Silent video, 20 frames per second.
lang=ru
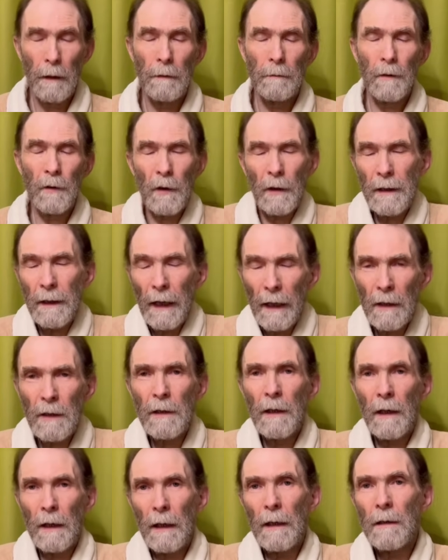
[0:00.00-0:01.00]
Потому что
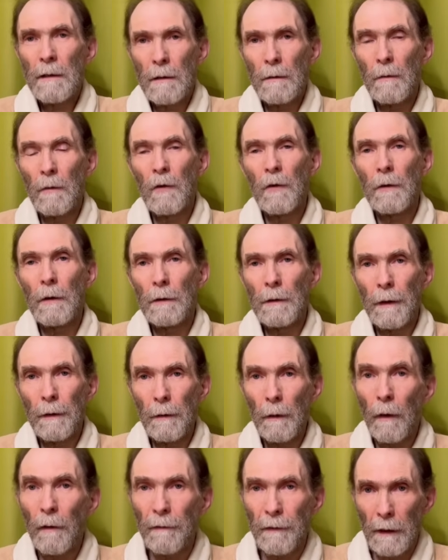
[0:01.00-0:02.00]
каждый раз ну, что-то
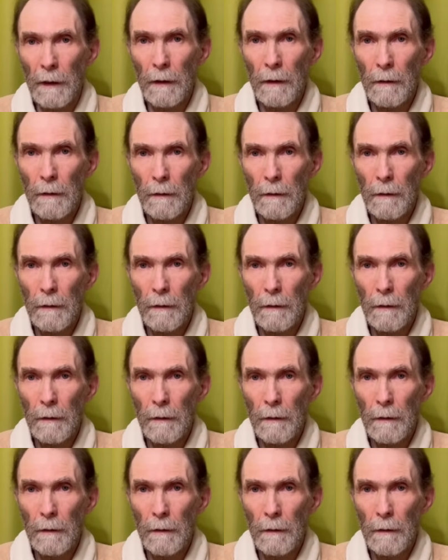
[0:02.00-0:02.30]
новое.